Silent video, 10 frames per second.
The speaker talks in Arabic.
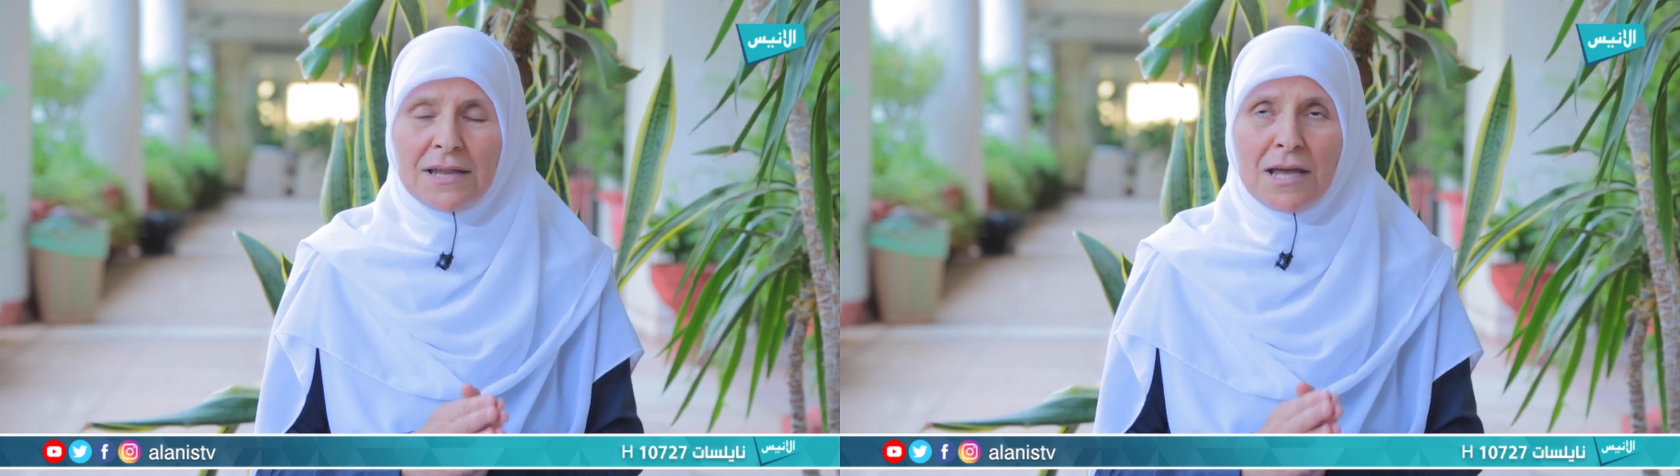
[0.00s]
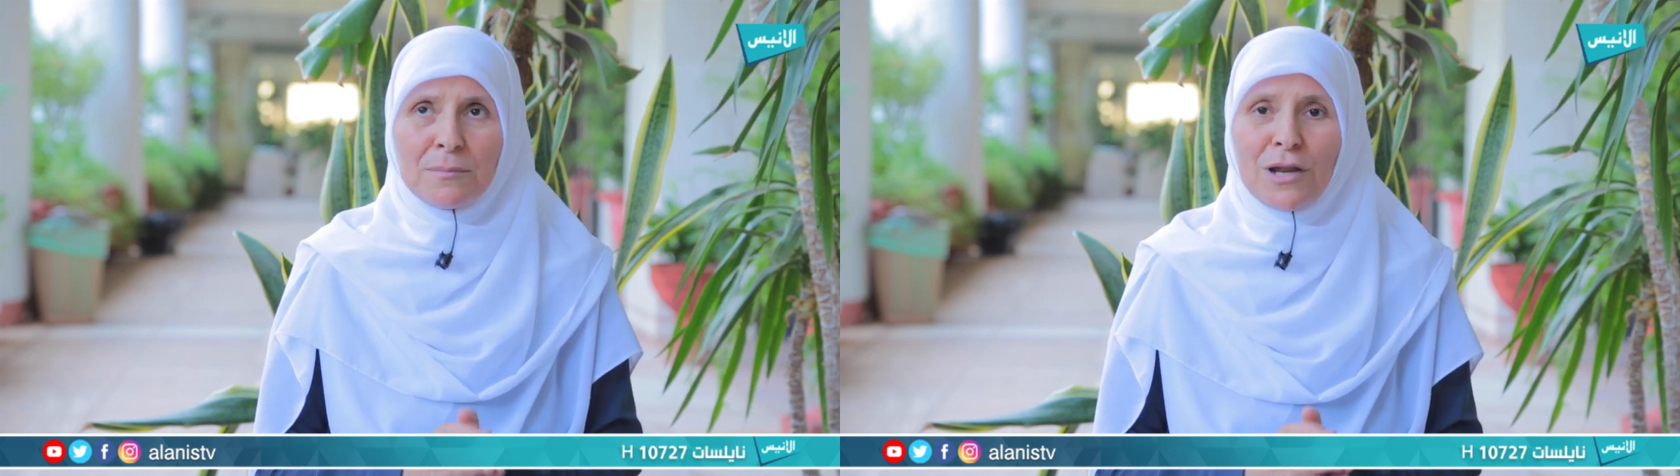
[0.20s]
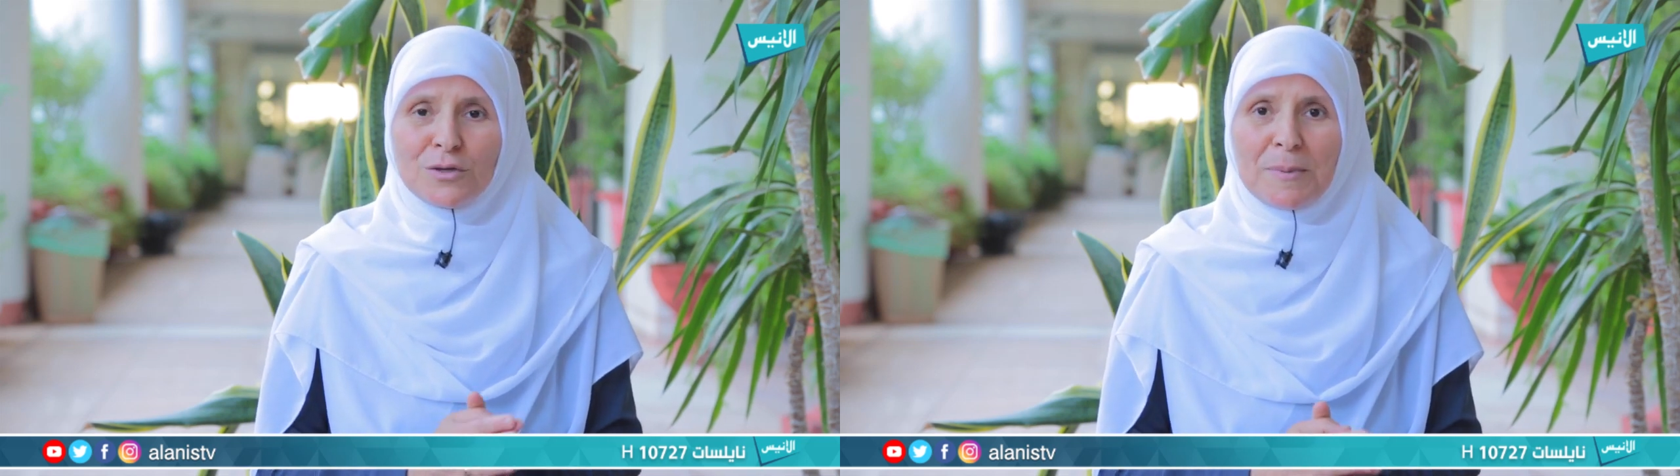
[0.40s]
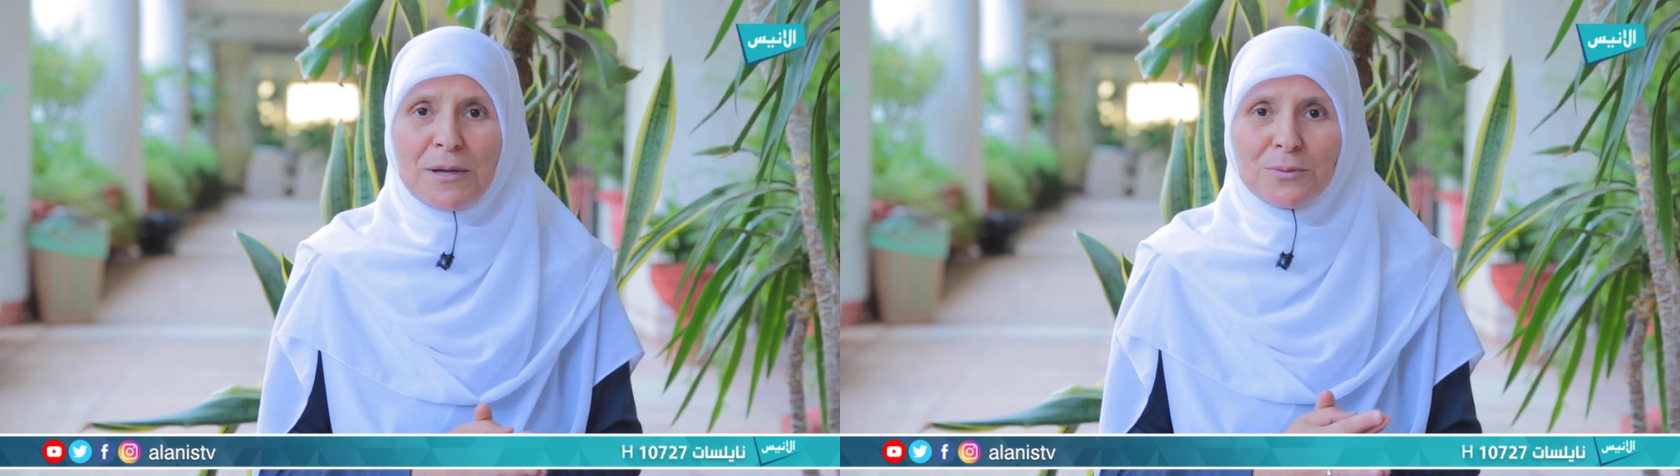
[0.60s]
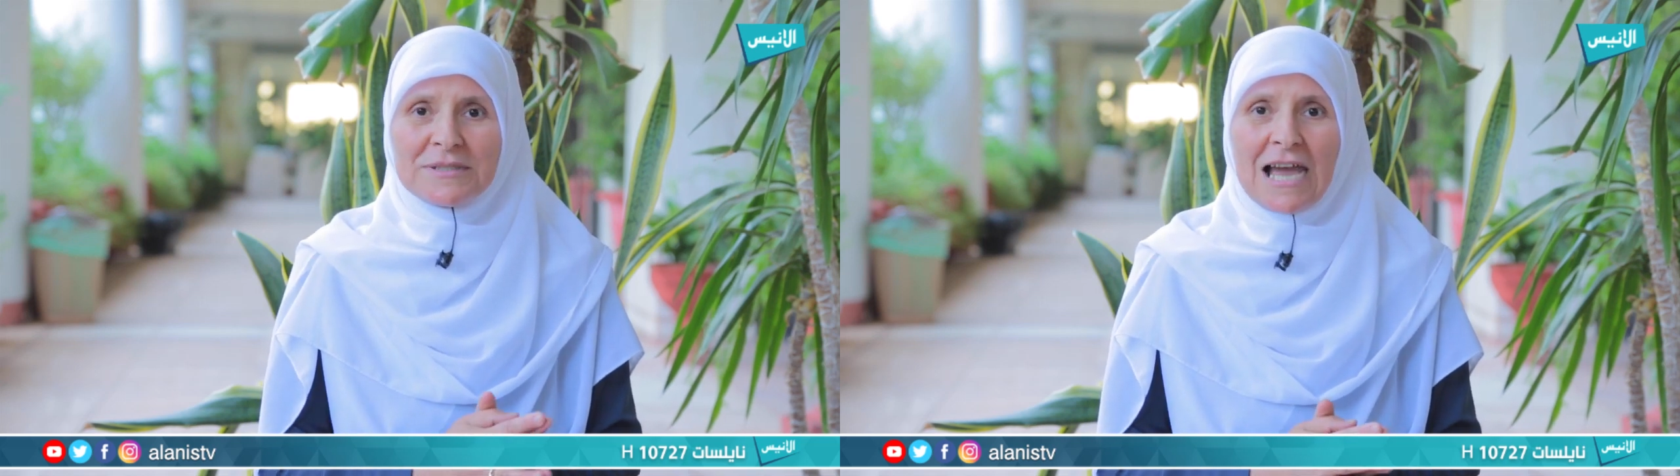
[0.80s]
أنعم الله
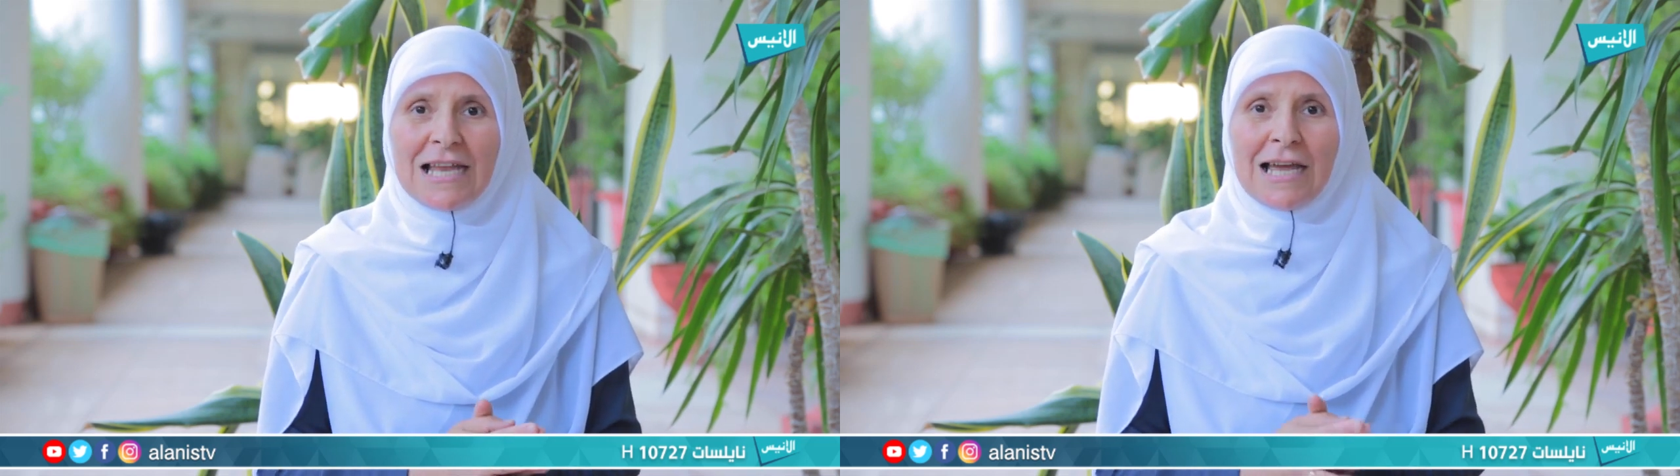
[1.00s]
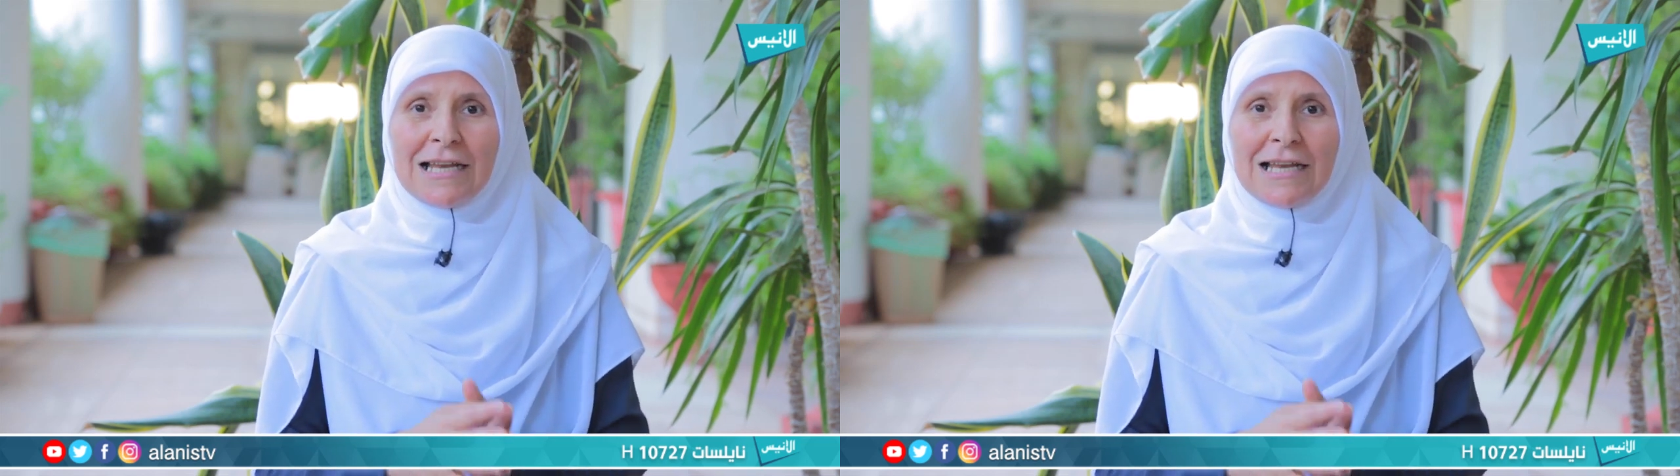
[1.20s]
سبحانه وتعالى